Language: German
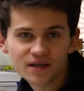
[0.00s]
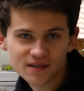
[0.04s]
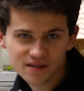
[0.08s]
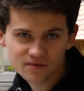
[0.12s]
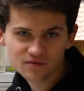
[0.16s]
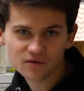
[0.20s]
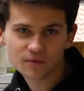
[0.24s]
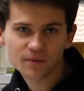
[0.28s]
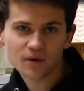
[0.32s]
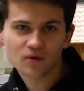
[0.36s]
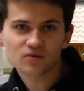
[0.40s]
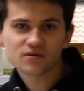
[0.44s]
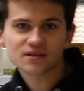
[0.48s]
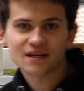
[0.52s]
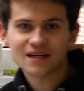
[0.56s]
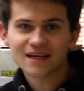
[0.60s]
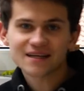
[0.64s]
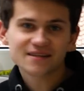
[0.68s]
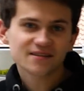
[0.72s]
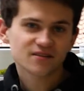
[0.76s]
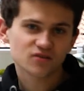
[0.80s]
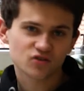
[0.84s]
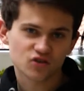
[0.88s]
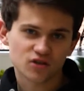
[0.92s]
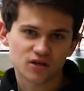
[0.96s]
jetzt sind wir bei unserer
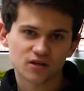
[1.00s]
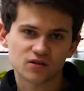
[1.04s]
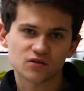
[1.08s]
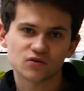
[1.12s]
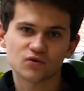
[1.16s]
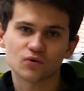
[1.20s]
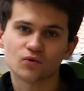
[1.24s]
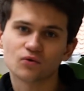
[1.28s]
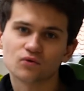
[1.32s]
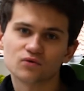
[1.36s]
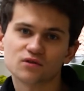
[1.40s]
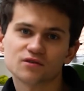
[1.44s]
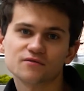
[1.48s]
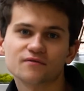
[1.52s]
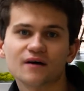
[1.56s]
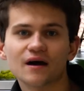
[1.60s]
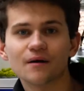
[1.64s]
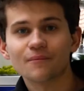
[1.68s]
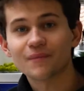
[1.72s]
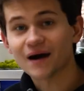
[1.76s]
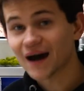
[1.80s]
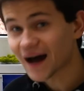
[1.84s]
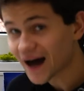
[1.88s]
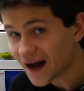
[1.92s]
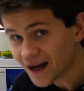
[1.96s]
letzten Station und zwar
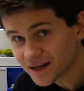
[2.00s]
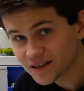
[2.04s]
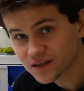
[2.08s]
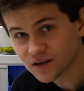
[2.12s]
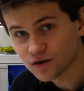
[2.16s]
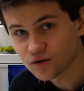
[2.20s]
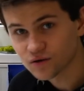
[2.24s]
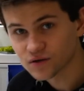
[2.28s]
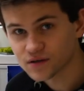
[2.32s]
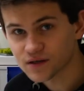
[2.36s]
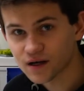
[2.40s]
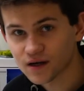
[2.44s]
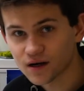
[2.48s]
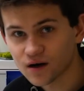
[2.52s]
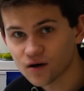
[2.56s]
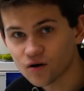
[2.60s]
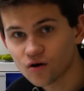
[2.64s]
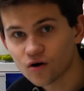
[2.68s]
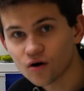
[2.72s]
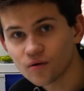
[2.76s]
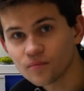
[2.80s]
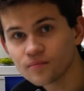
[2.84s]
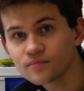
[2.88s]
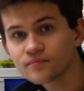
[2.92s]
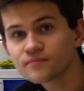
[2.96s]
im Rathaus
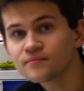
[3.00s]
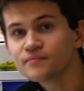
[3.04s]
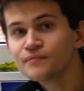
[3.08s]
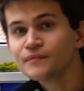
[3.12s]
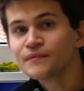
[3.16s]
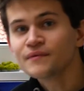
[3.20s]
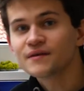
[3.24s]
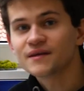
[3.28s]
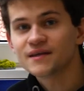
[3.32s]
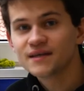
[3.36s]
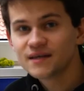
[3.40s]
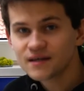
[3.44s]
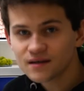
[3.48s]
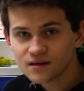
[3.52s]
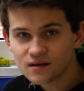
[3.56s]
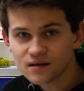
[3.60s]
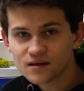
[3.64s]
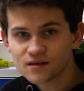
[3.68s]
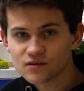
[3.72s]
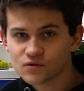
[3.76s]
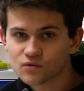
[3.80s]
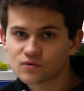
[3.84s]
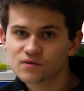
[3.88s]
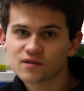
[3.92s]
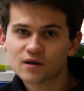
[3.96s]
angekommen. Hier
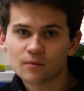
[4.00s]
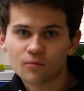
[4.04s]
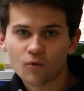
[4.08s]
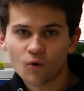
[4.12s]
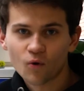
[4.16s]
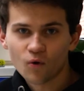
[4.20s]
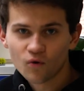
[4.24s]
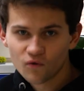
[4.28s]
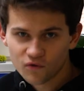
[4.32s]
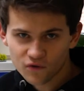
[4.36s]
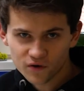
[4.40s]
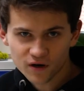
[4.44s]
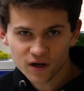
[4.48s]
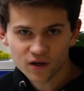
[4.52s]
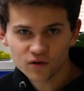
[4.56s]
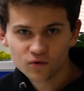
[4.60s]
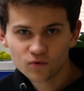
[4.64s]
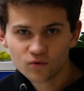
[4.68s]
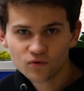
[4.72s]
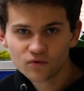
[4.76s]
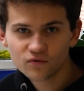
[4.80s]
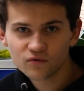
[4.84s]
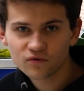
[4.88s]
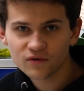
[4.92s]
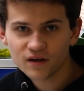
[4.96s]
ist unser Büro von der
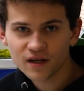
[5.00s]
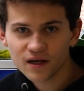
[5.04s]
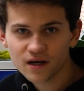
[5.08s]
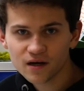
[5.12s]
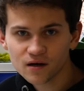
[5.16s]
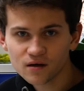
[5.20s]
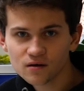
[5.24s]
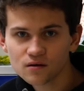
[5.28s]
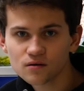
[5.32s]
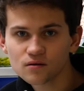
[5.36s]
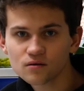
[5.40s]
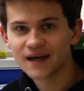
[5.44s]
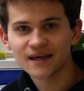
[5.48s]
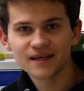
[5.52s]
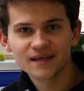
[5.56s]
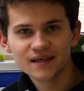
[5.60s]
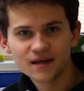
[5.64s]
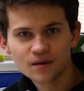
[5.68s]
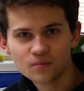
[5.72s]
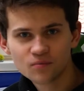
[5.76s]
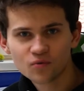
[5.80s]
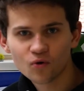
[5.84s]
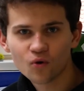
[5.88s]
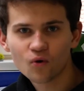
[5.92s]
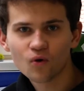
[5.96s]
Jugendpflege.
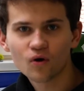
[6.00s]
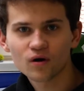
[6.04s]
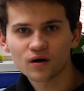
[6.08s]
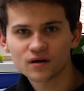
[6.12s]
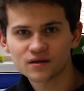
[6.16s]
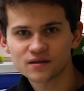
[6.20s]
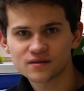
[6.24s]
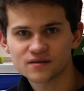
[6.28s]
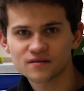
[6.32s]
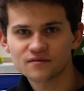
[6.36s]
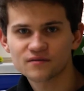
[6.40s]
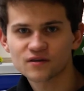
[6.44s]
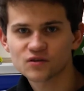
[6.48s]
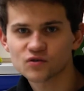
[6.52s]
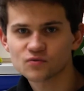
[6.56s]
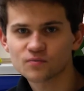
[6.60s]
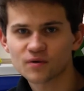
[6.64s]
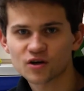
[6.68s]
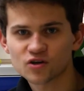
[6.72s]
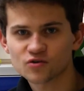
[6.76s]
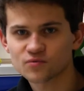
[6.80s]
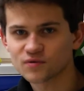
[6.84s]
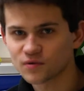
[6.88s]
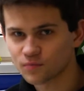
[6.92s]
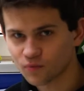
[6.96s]
Hier im Büro organisieren wir zum
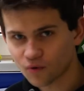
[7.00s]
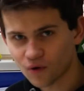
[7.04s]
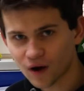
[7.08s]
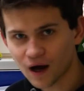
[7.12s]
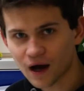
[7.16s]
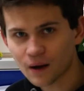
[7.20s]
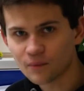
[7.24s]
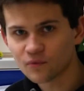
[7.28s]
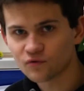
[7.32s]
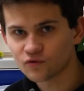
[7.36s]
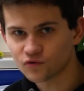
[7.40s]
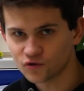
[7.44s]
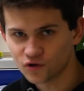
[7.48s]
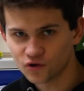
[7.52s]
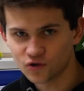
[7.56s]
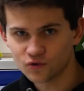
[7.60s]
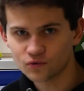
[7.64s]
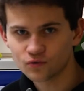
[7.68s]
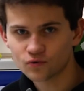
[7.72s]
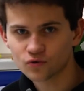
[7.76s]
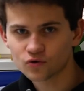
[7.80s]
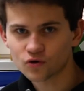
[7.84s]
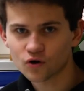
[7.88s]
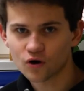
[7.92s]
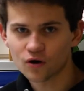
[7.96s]
Beispiel die Programme für die
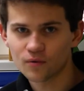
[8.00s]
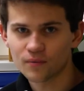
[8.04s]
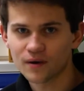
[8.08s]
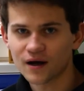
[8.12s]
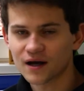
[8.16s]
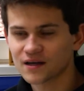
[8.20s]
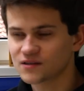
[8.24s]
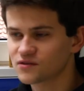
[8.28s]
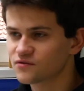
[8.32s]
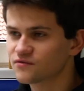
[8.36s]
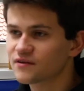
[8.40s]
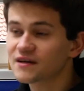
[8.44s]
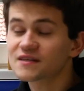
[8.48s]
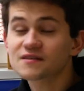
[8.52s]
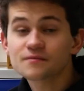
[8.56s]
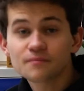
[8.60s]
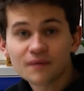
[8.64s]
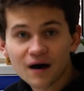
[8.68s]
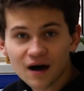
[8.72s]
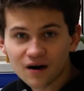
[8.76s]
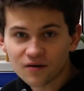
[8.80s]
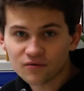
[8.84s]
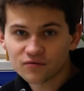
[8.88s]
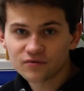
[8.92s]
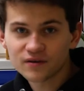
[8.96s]
Jugendräume. Also was
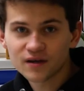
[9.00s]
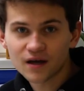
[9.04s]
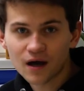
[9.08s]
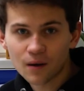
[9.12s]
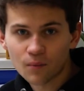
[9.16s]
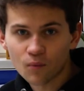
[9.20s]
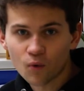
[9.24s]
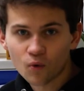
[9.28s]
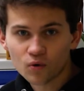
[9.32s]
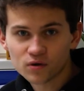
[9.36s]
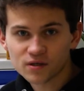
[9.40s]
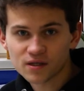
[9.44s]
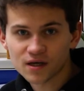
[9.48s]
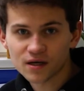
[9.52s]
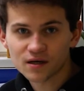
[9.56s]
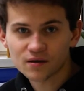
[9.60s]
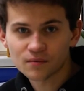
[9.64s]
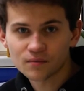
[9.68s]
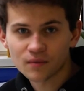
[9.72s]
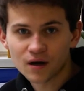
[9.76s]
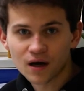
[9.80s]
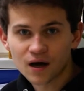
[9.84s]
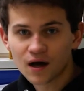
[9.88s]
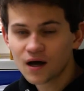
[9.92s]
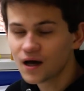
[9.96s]
machen wir am Montag
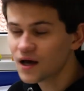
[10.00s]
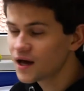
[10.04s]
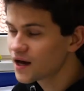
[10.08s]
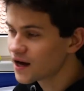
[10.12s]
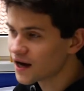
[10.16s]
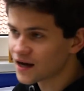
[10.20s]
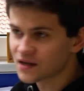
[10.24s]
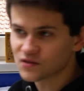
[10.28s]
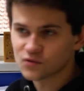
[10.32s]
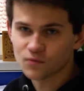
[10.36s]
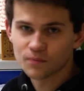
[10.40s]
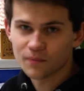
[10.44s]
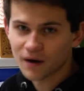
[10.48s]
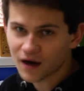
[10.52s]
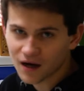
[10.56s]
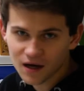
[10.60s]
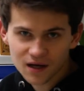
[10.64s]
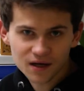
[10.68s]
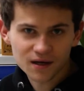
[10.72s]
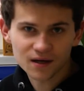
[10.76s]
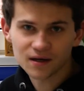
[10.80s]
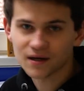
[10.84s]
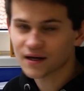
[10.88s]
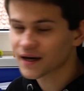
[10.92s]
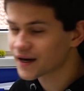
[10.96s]
immer? Also
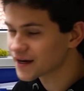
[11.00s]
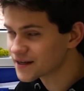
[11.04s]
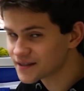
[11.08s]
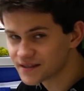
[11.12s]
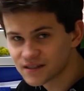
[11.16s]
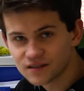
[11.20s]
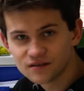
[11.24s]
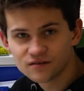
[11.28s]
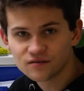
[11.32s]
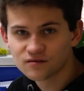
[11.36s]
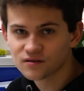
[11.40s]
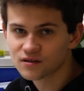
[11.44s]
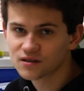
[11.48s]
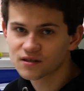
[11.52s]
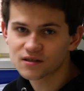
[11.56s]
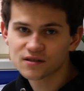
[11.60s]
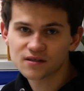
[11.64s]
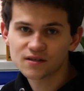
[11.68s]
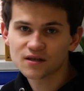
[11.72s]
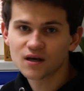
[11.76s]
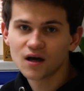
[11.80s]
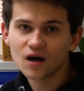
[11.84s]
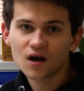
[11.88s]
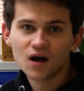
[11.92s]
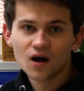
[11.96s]
Backen,
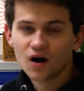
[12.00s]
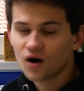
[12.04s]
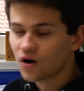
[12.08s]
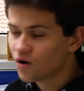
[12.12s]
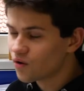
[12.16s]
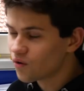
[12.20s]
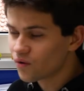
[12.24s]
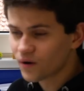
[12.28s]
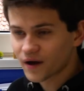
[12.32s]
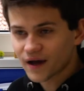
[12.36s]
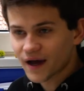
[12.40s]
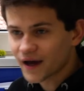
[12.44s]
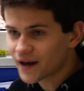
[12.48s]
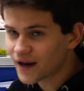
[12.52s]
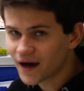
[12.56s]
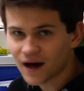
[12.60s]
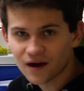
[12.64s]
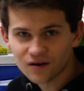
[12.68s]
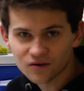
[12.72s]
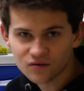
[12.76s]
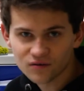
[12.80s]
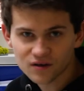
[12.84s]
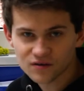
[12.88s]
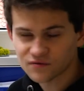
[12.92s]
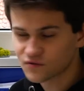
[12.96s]
Kreatives und keine
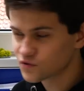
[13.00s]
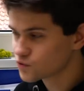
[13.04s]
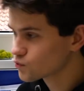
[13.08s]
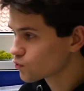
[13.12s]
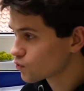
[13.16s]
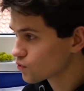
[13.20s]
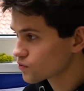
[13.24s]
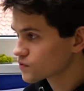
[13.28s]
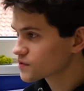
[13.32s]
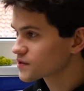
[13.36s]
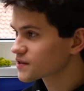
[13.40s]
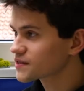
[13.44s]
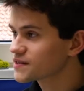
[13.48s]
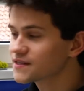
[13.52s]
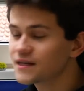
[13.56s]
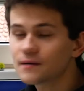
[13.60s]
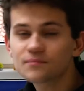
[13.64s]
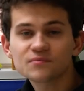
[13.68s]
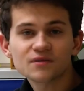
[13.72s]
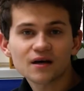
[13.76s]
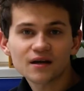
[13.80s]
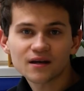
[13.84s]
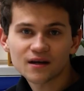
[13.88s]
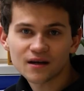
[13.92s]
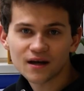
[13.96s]
Ahnung was. Wir suchen uns
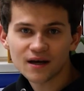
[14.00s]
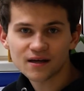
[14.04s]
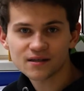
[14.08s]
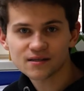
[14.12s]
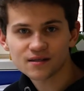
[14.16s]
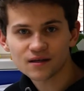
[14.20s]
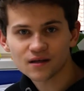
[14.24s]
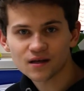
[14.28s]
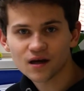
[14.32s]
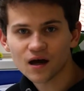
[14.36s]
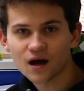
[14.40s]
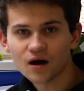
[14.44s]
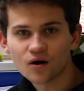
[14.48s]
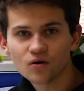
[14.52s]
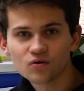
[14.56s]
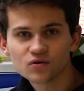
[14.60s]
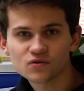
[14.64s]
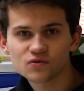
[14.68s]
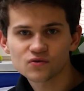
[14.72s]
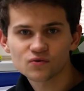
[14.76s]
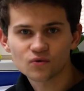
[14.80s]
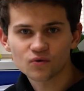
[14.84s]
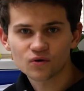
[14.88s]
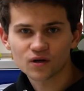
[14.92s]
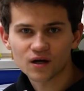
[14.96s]
Rezepte an den Rechnern
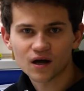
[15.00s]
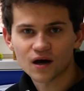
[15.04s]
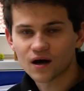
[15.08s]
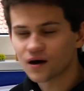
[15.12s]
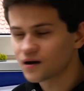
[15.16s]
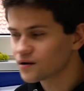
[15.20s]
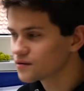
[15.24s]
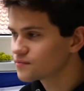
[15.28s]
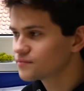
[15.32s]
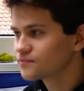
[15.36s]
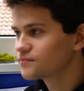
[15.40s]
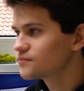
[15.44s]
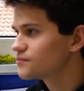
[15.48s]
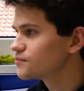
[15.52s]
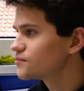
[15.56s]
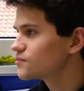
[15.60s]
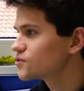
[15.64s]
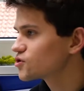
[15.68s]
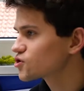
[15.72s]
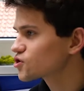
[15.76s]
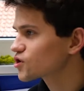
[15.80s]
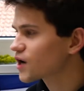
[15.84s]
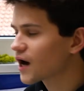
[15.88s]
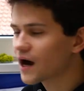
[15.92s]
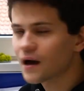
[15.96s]
raus oder
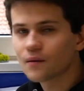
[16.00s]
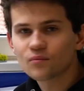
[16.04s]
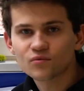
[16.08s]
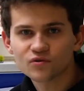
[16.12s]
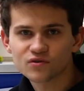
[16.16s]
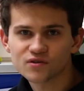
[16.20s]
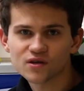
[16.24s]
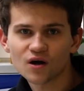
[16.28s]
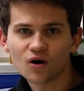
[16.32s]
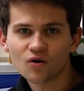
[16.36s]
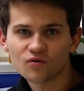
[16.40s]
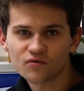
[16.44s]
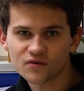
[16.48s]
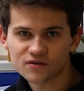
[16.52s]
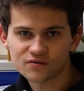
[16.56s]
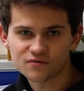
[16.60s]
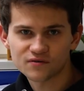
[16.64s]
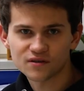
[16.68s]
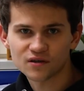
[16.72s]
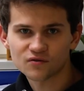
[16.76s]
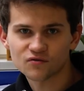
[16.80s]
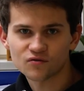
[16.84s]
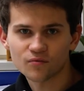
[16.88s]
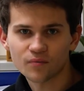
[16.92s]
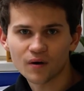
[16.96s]
schreiben uns auf, was
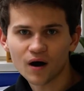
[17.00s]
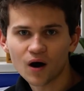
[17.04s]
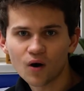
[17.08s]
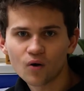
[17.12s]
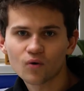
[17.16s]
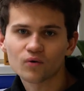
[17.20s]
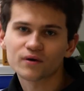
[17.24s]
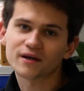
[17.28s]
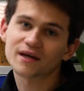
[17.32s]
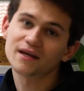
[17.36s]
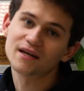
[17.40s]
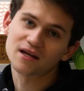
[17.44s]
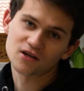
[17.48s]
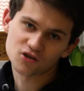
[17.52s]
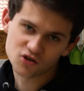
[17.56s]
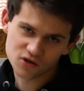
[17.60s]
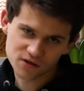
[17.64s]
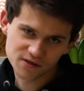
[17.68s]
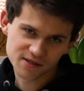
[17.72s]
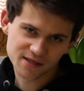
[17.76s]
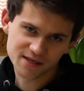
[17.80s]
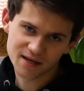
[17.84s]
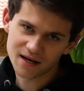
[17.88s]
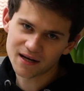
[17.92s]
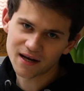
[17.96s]
wir dafür brauchen und gehen
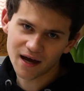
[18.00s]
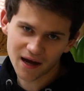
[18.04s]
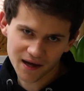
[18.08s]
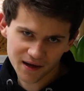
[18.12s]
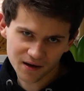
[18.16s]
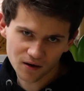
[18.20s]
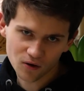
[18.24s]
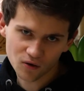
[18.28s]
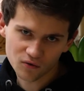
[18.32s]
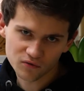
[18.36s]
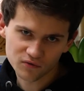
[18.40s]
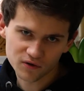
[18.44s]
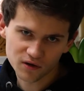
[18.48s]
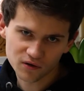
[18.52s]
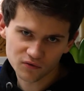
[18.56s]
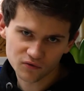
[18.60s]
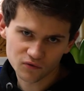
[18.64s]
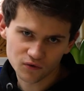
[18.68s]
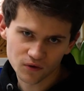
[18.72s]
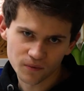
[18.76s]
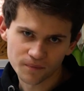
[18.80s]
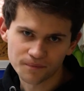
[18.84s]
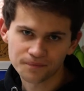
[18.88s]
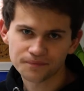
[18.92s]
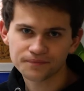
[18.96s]
anschließend halt einkaufen
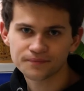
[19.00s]
dafür.